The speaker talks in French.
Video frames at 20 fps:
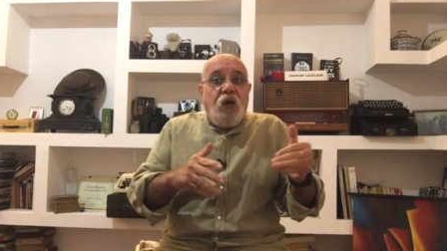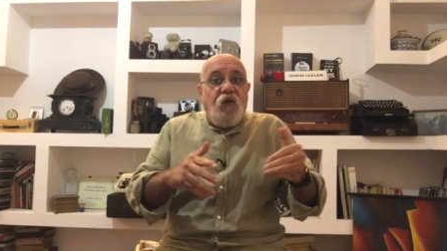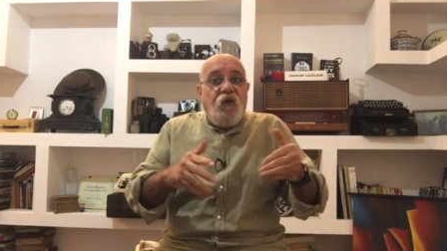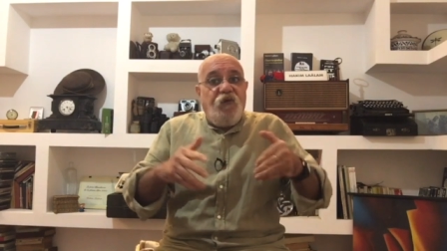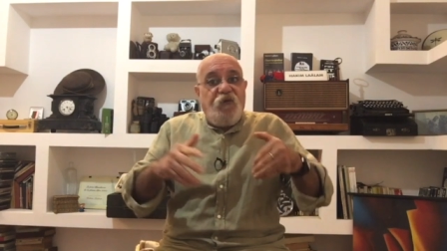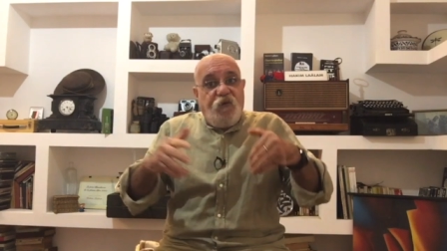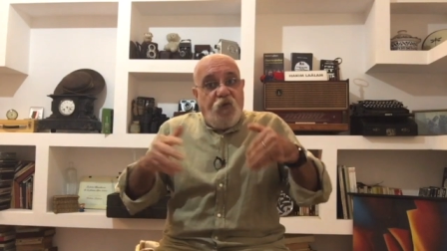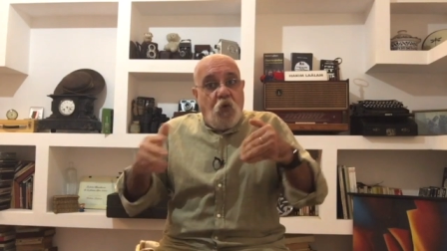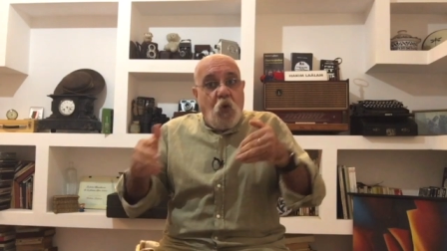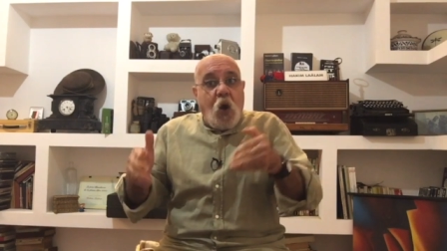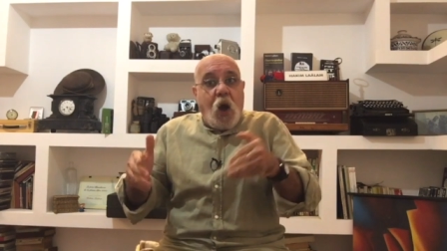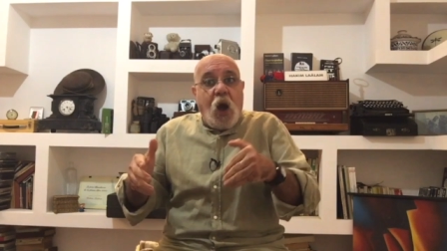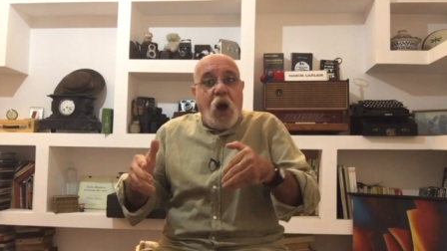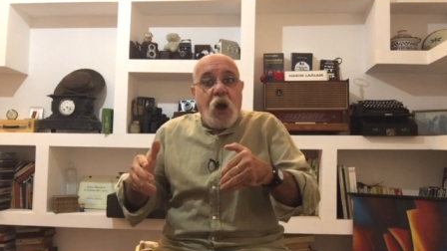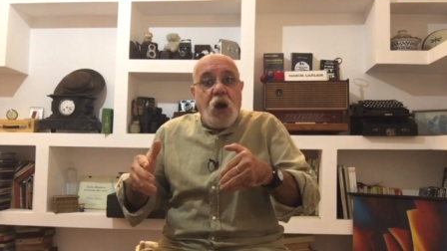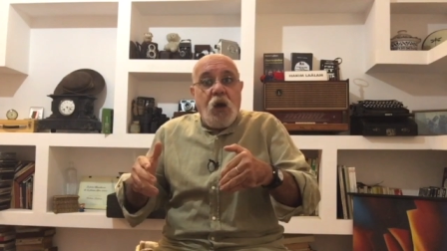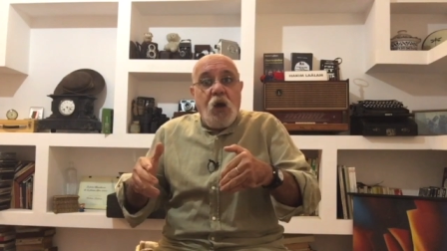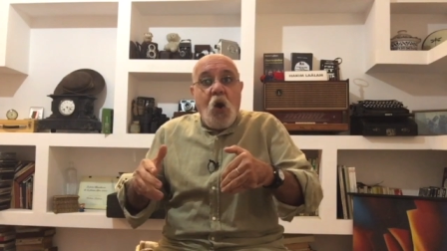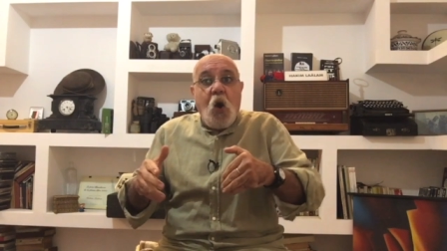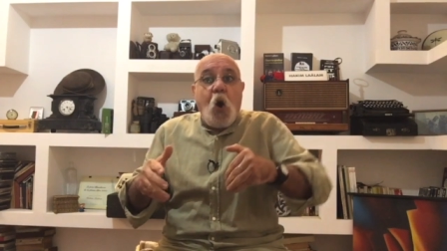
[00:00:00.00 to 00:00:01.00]

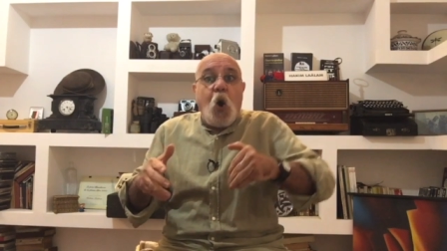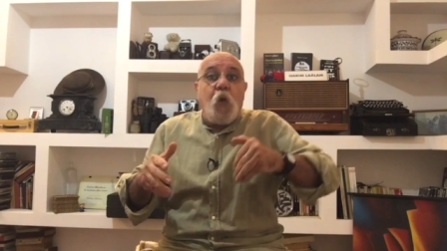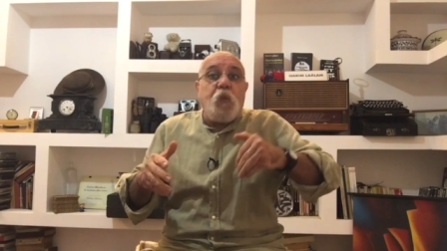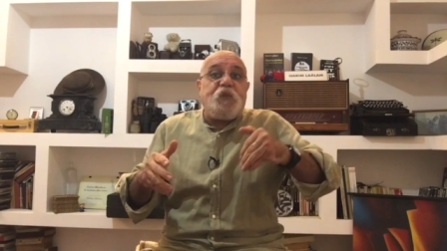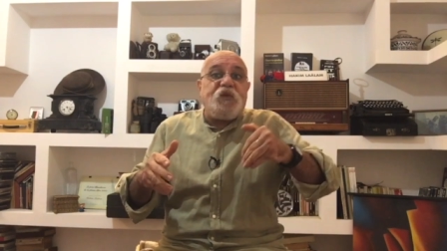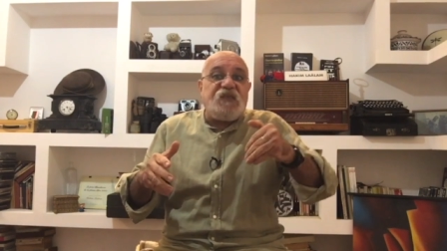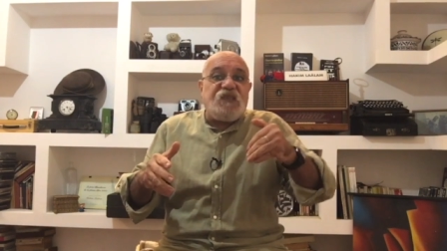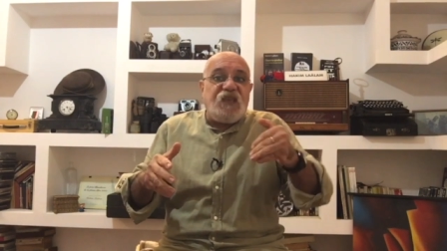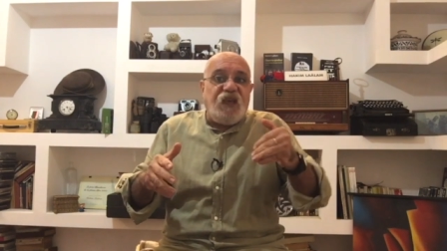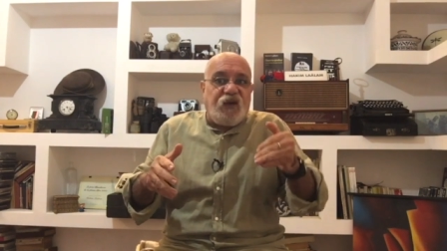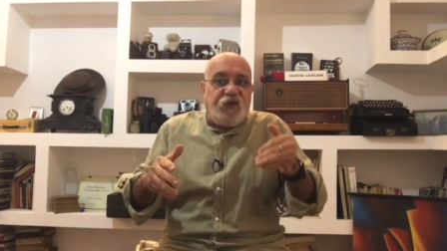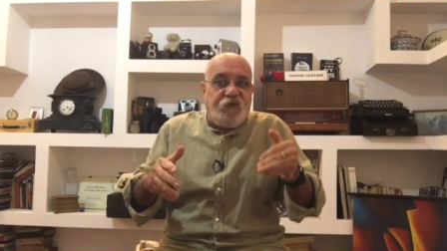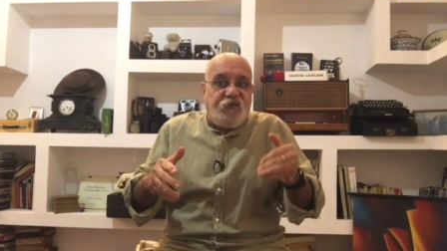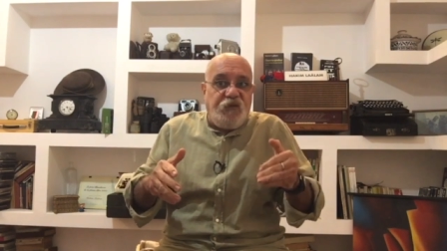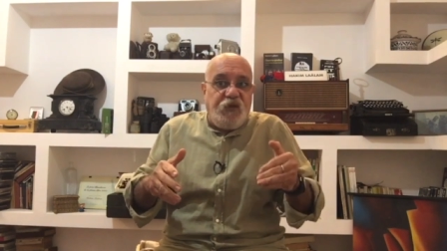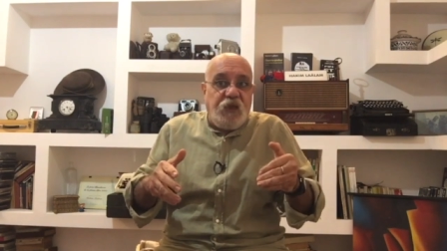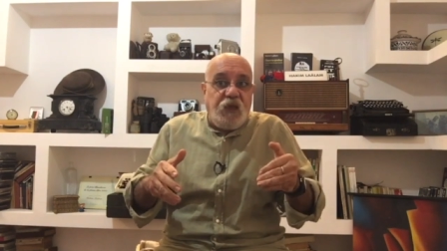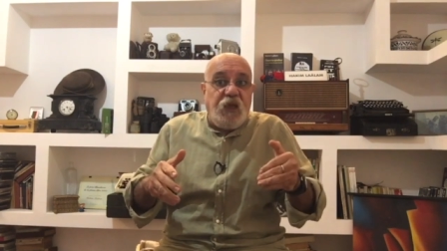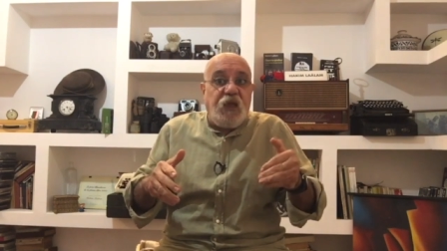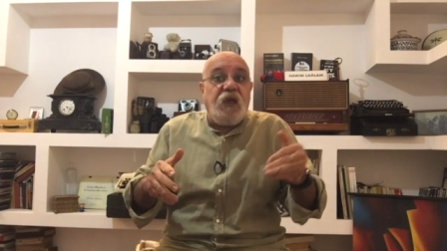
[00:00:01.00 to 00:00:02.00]
voir,
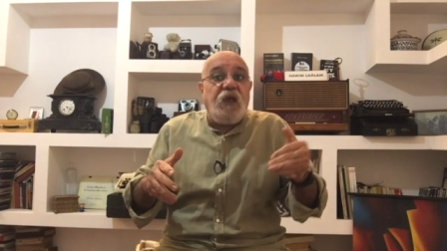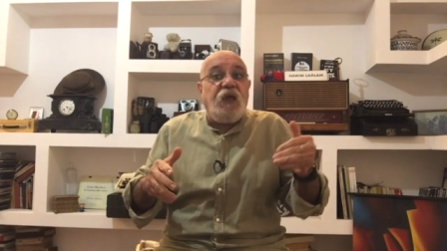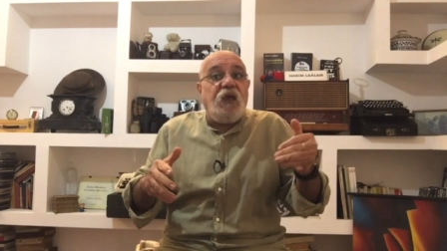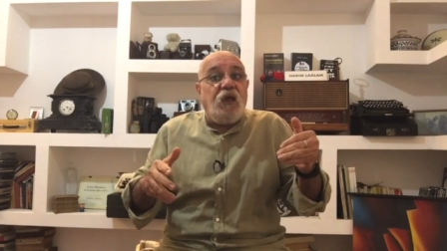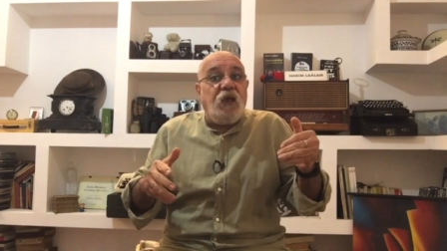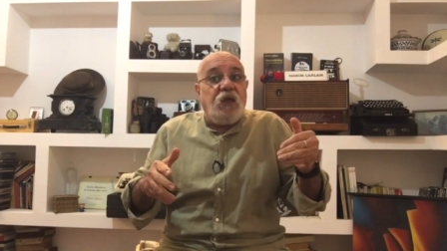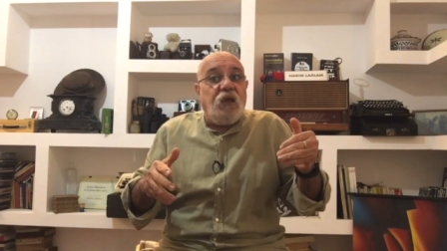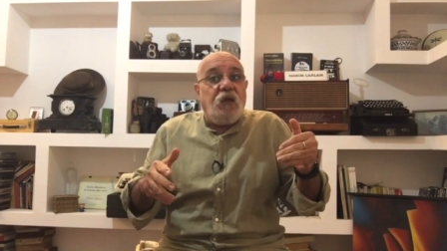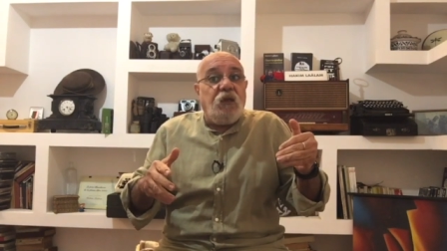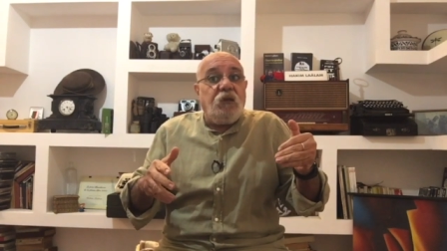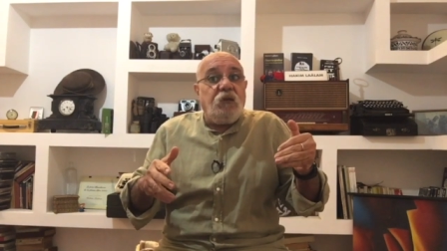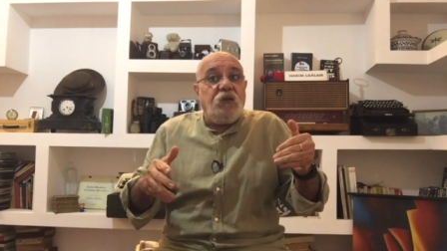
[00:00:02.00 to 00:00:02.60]
observer et